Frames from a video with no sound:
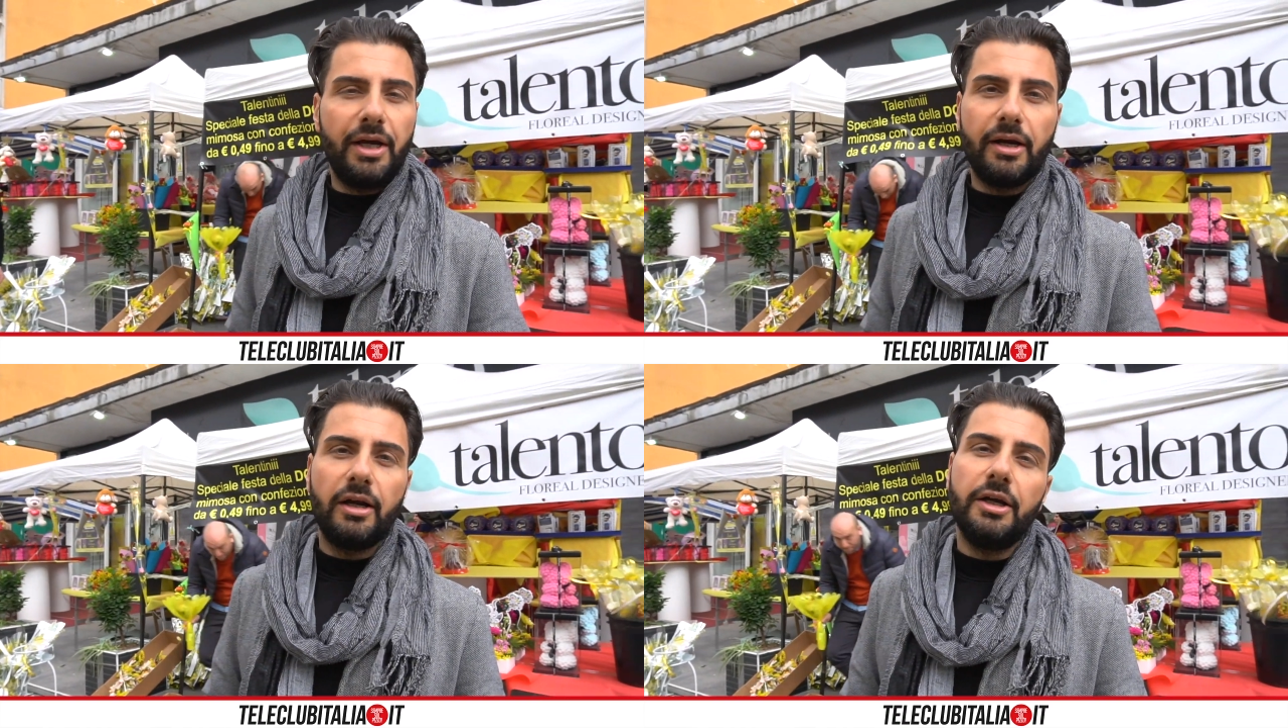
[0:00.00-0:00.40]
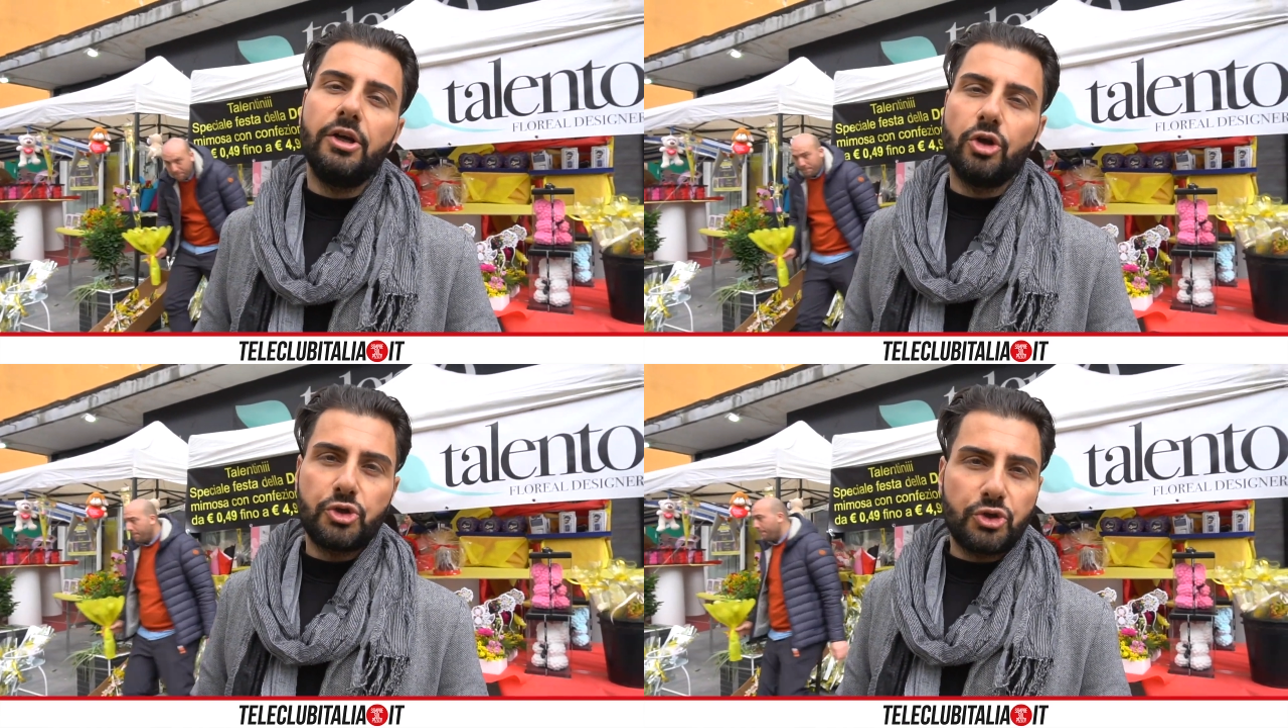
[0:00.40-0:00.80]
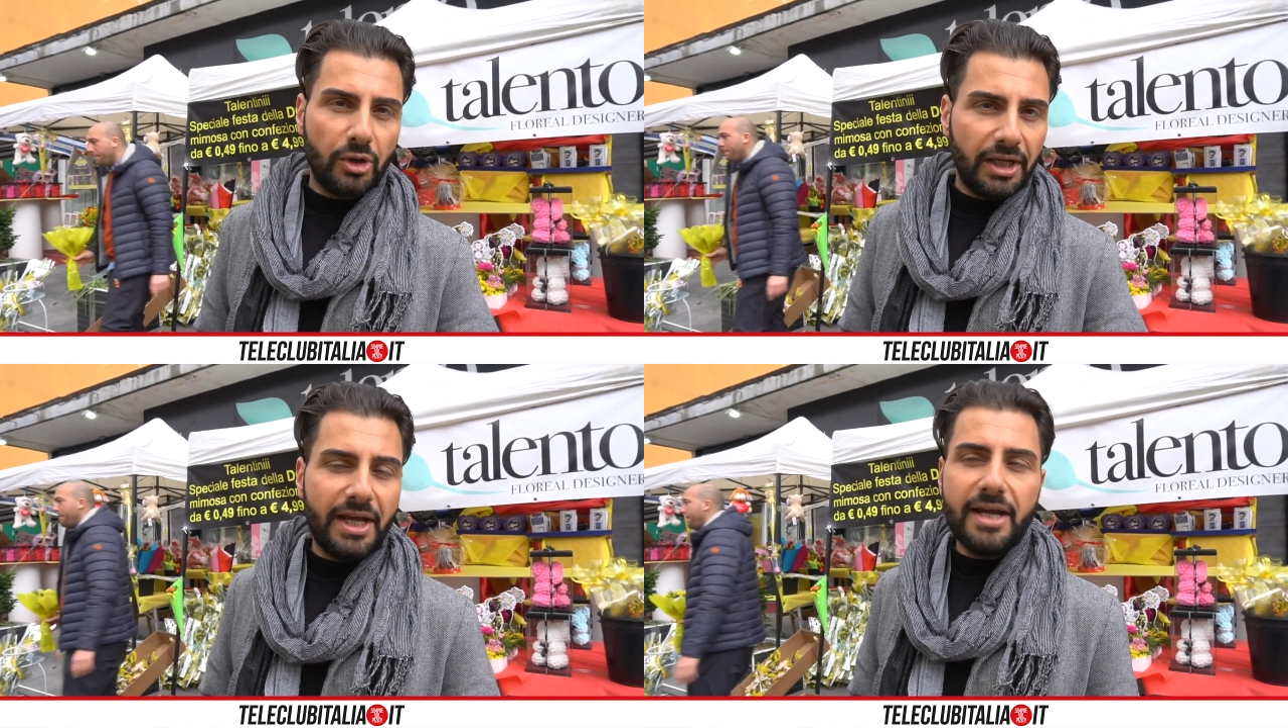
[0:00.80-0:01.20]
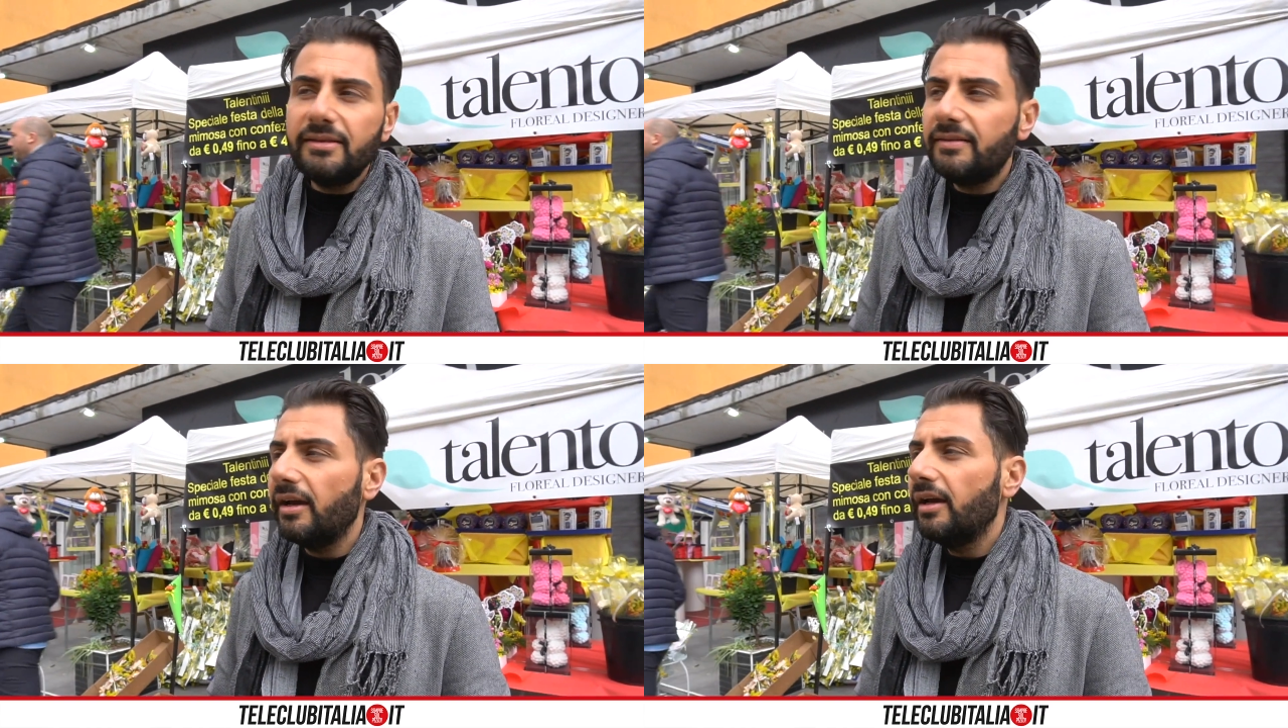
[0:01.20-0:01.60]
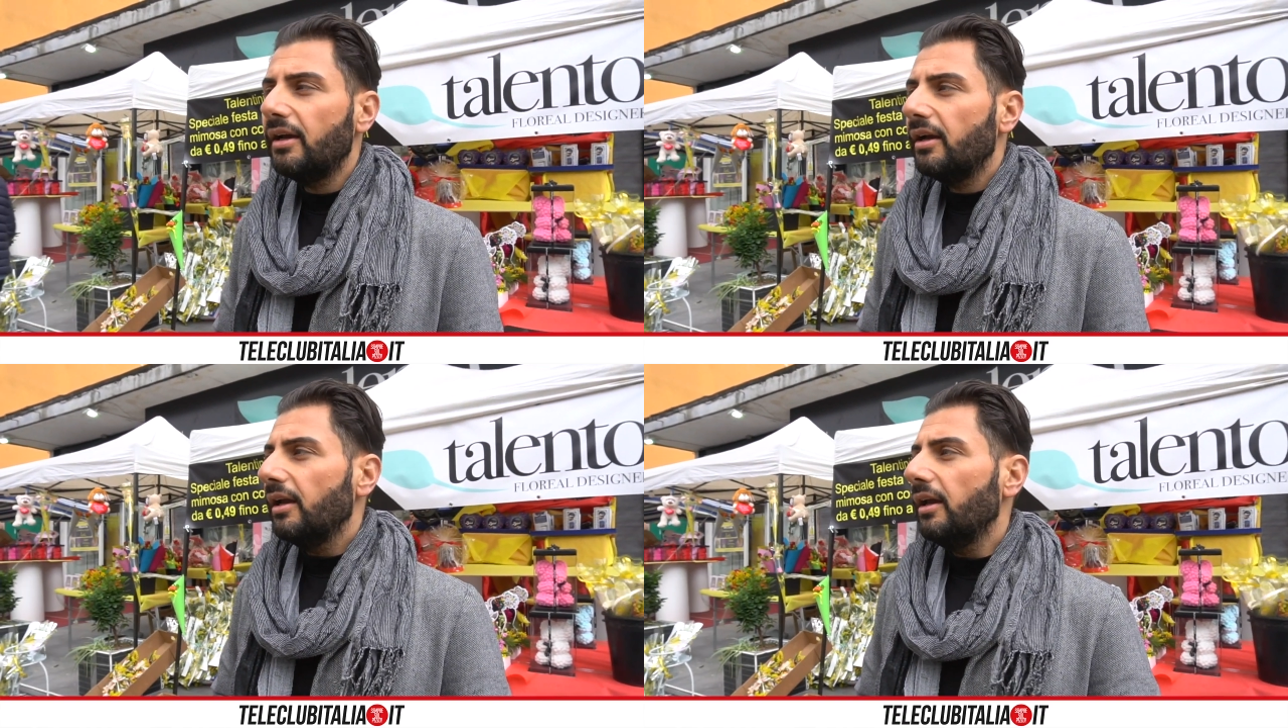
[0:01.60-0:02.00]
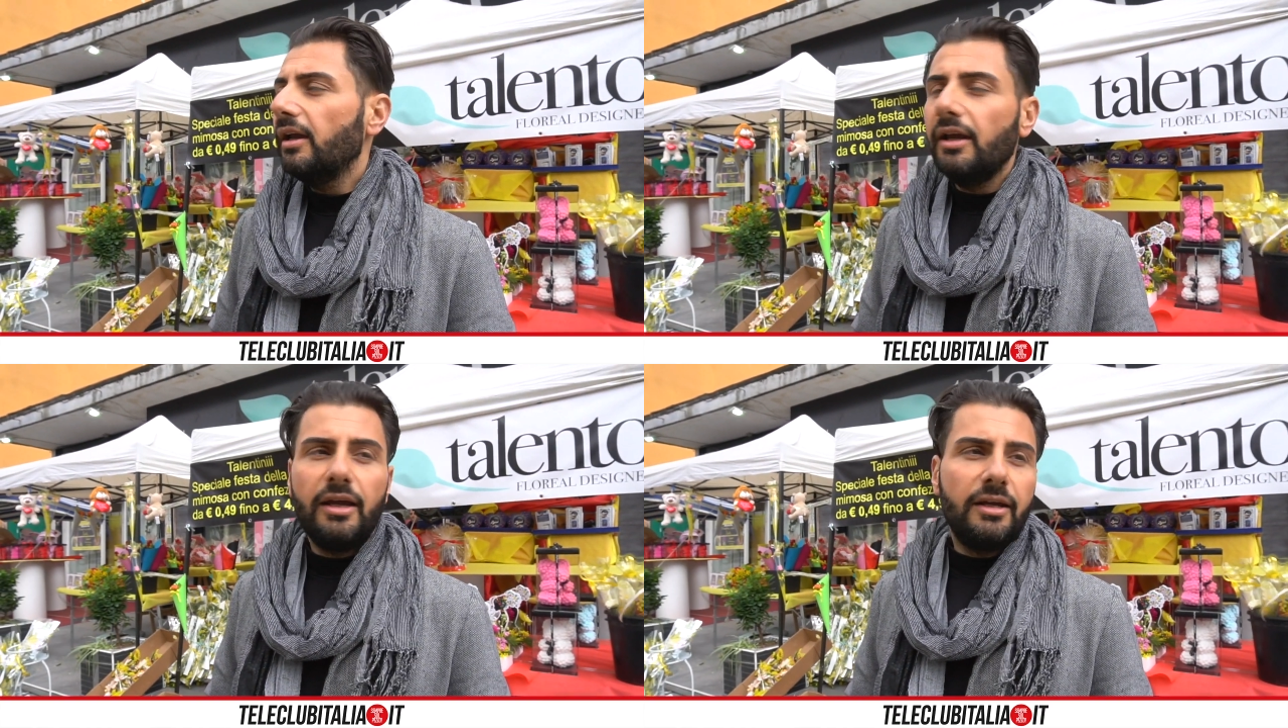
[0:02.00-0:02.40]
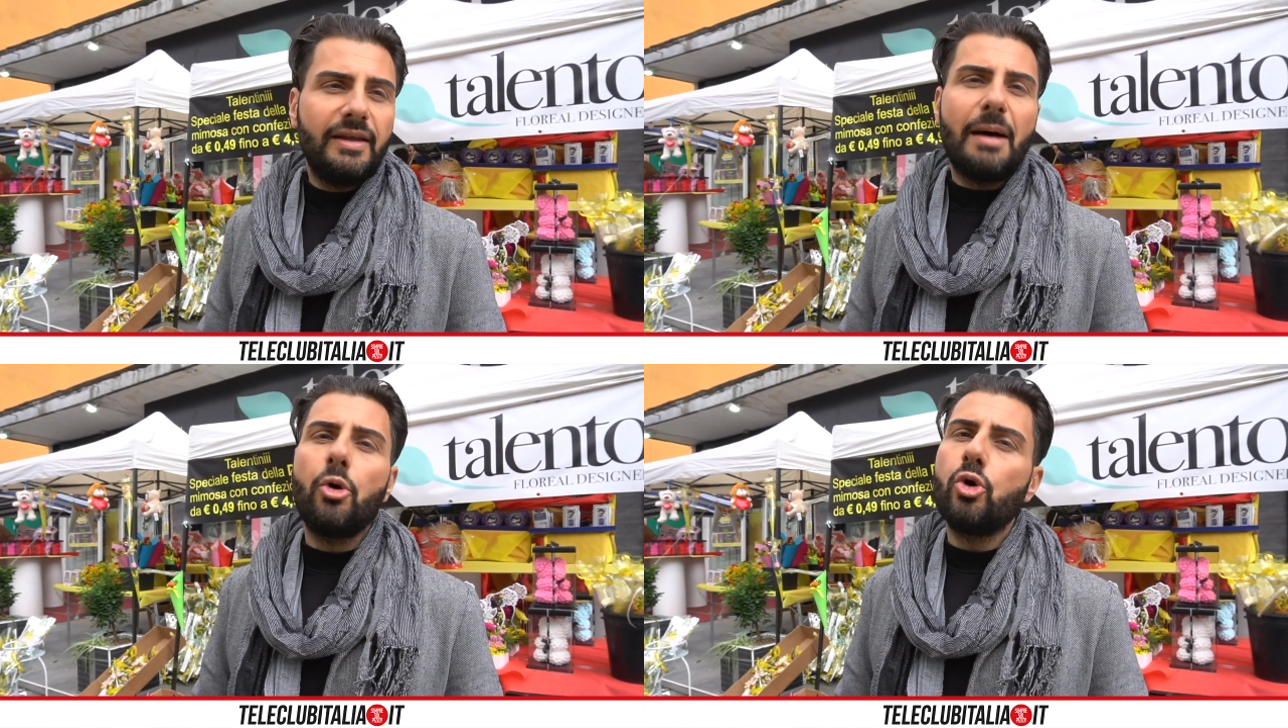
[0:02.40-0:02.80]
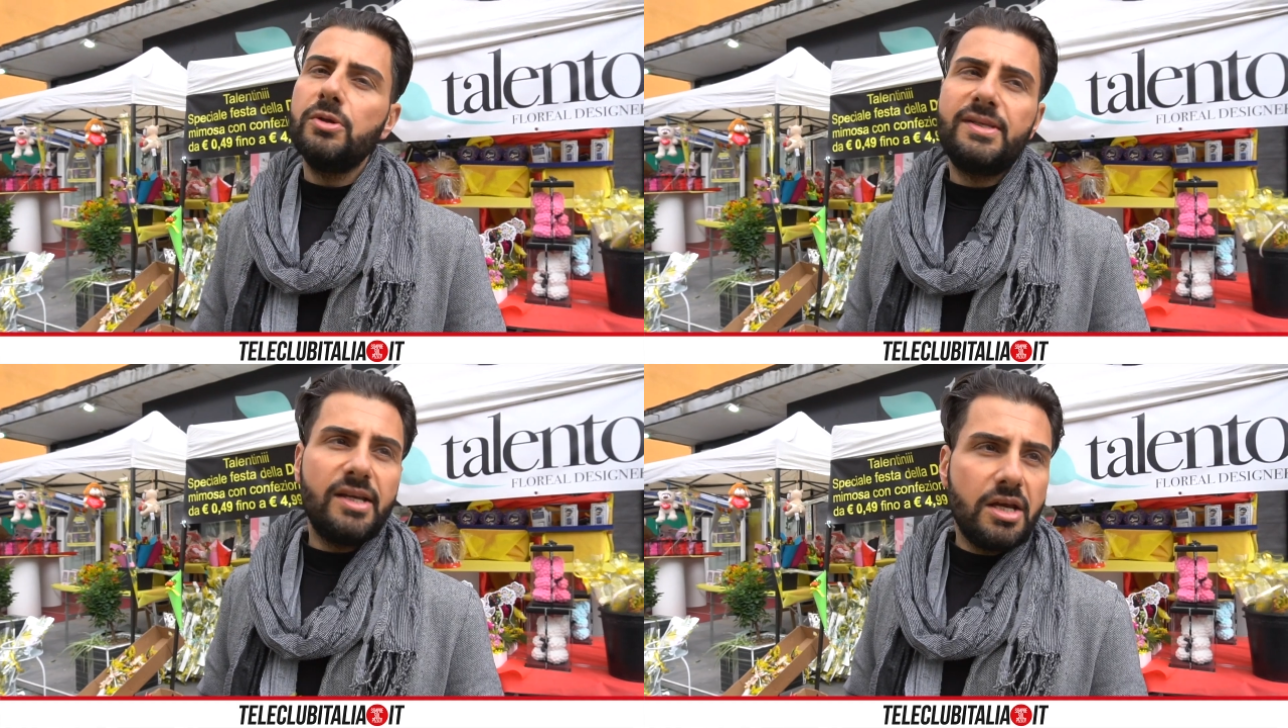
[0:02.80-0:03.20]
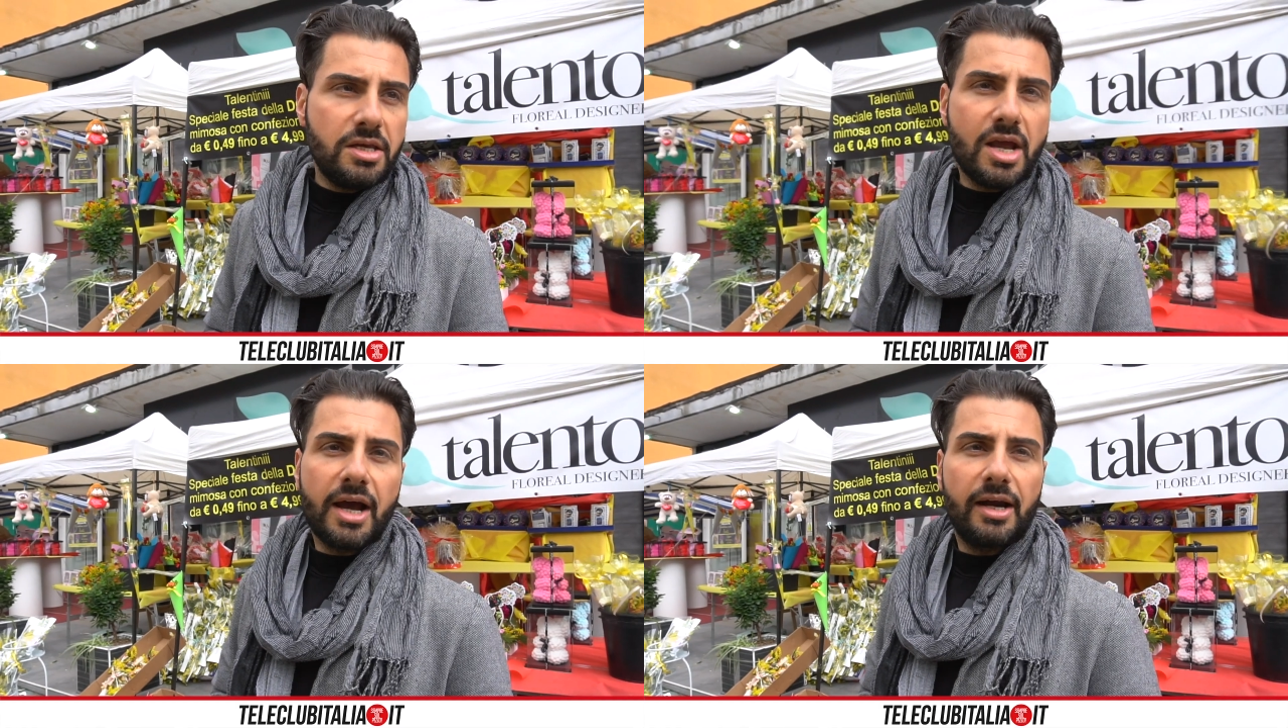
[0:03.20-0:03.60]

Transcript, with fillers: per il nostro cliente e diamo consegna